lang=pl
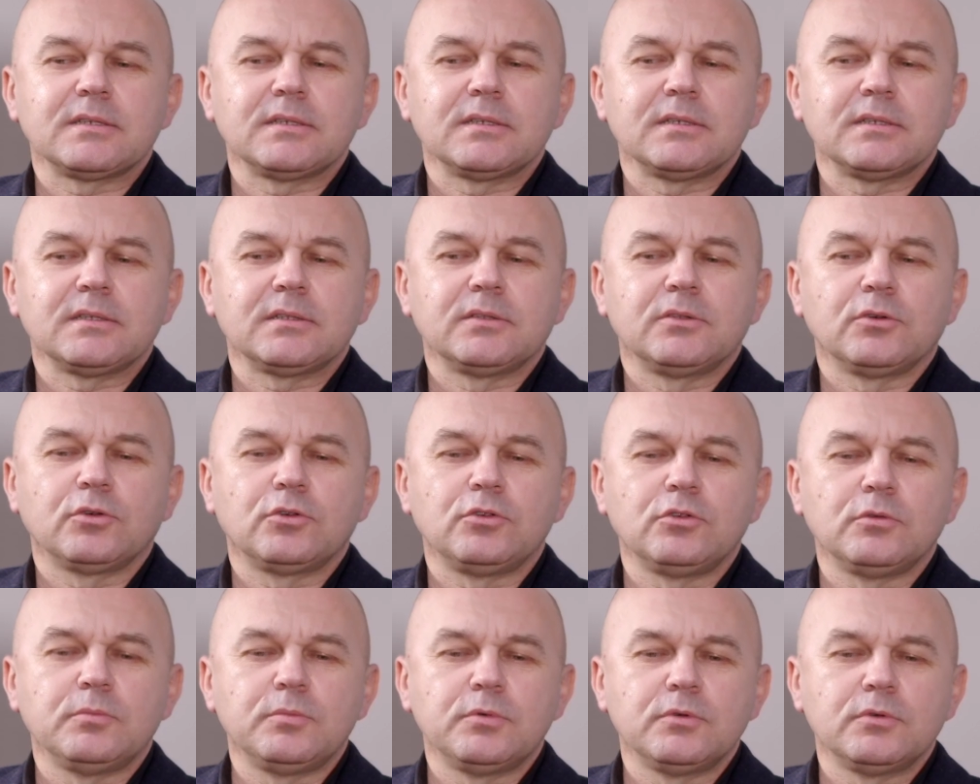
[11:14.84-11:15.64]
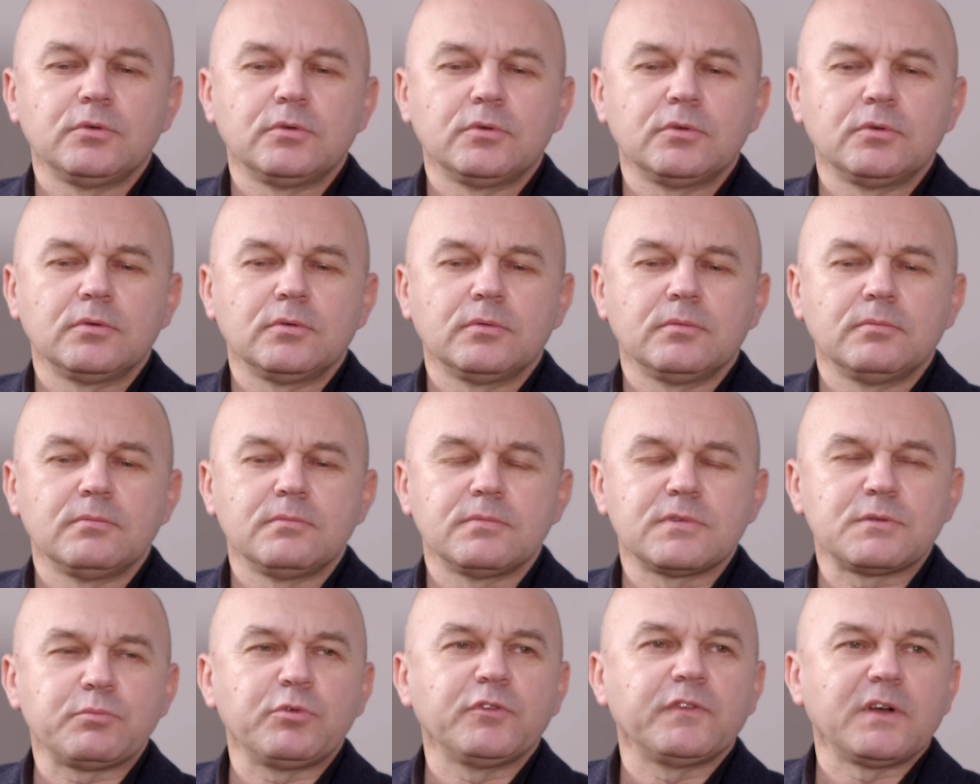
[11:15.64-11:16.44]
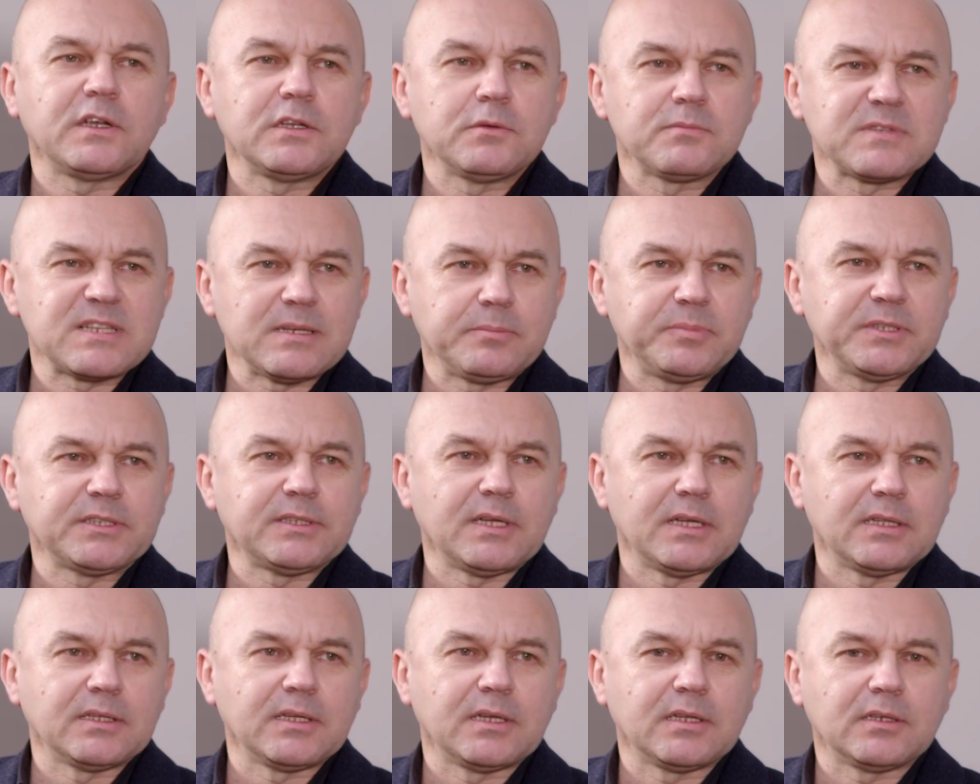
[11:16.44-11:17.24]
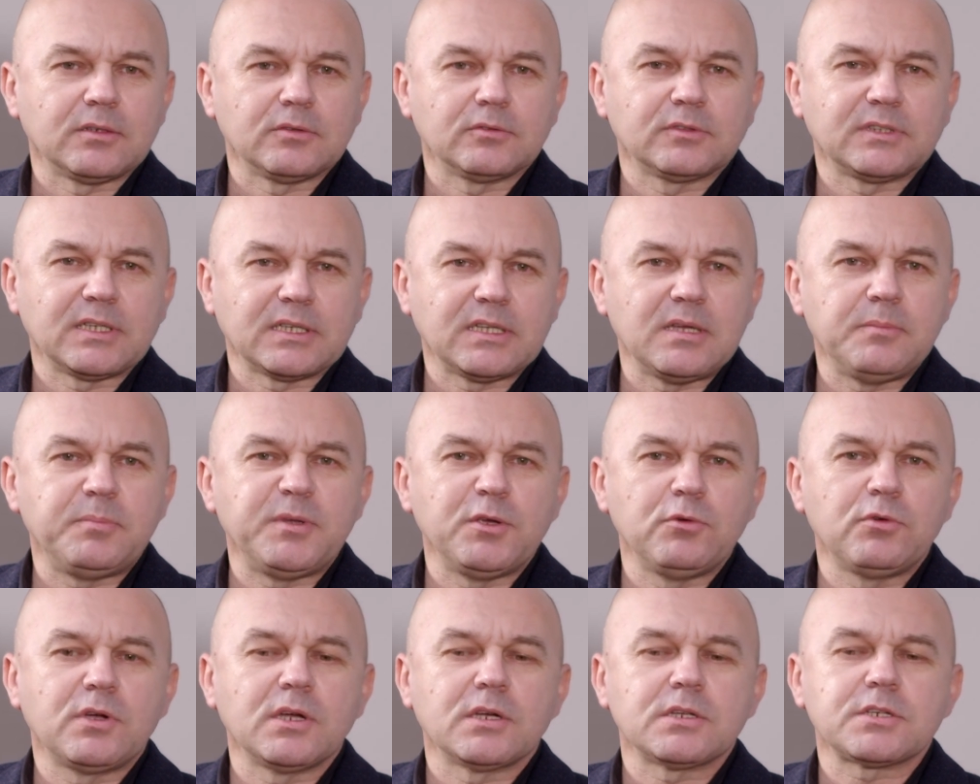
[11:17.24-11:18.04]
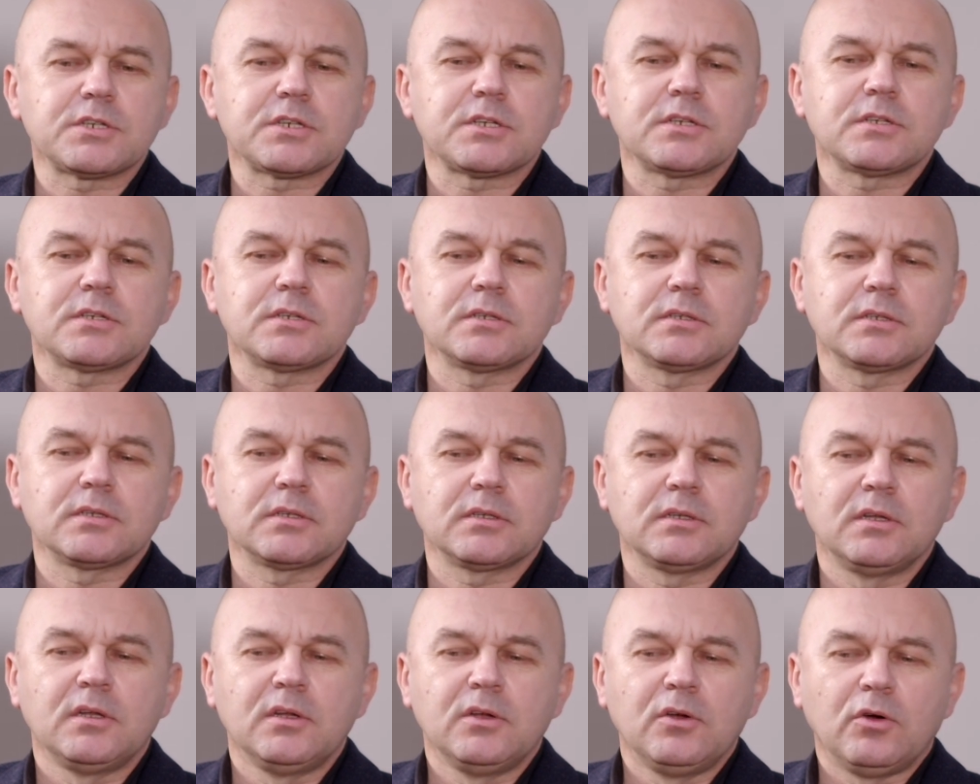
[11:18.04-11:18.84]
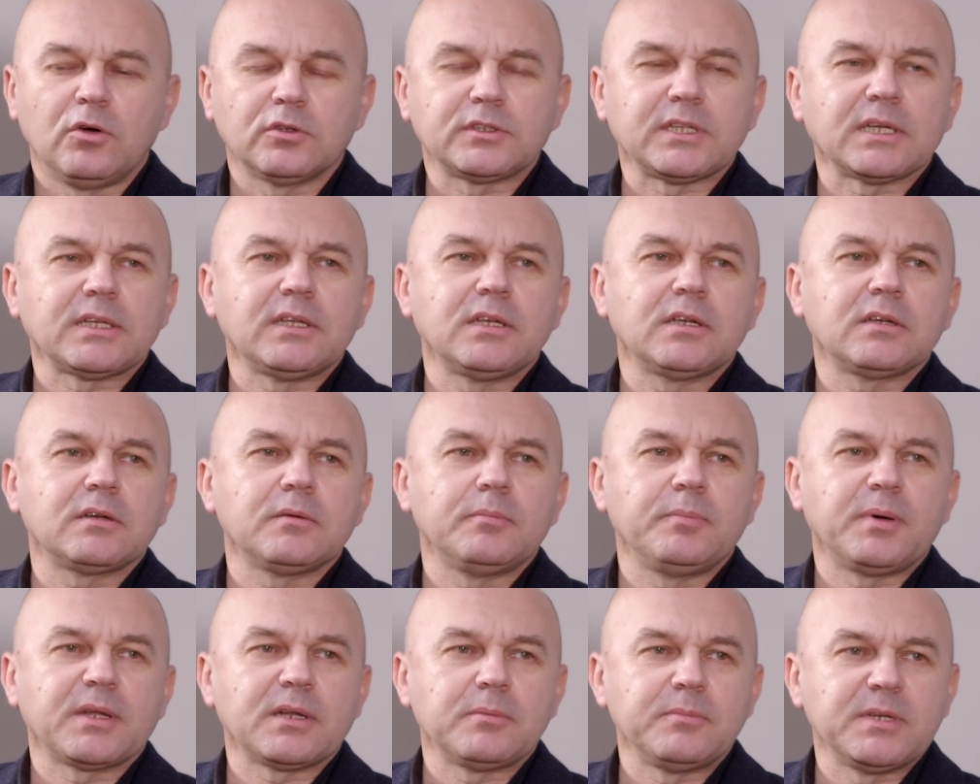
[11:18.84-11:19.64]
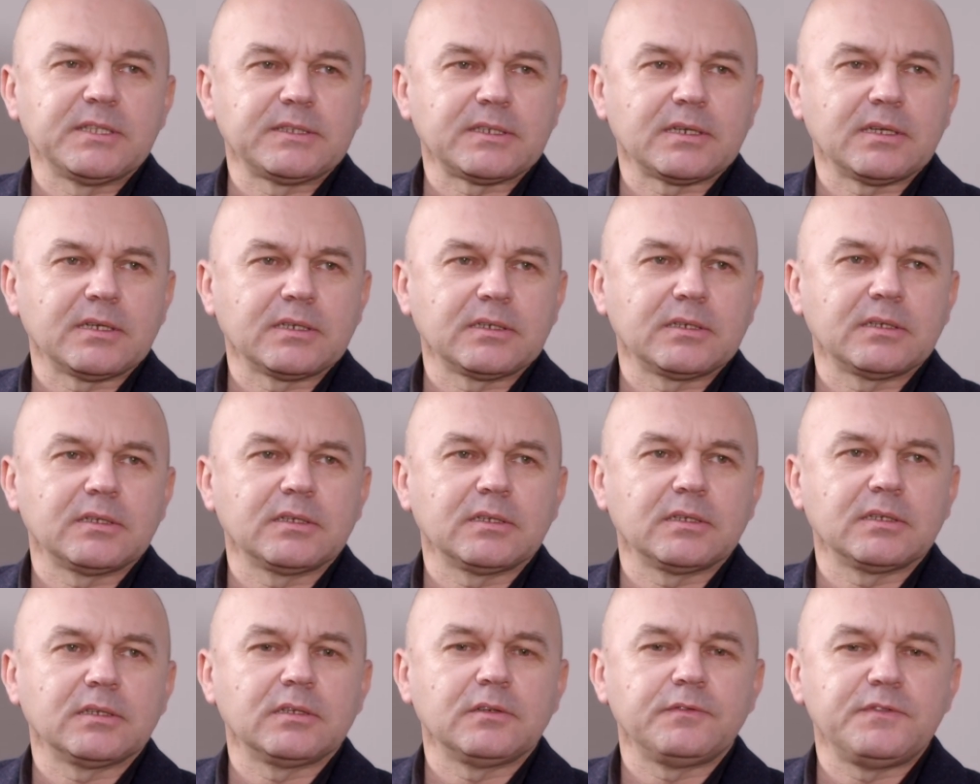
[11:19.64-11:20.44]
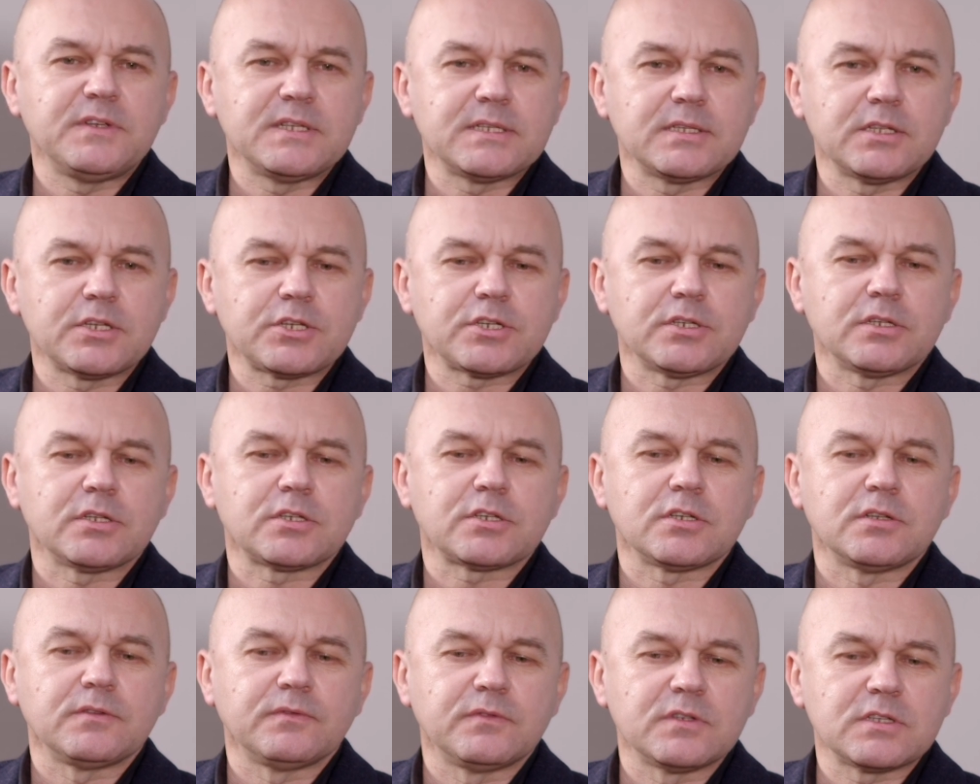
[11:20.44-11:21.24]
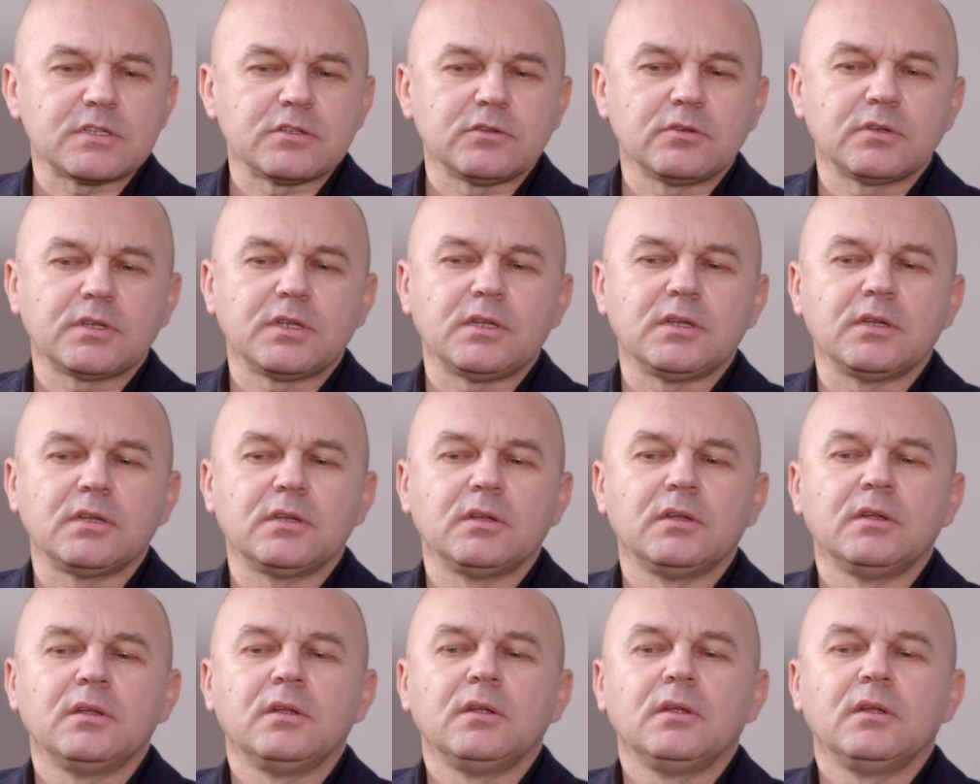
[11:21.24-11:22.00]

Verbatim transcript: e, do klubu spływają zapytania. No, taki mhm. piłkarz e, o takich parametrach fizycznych, czyli wysoki,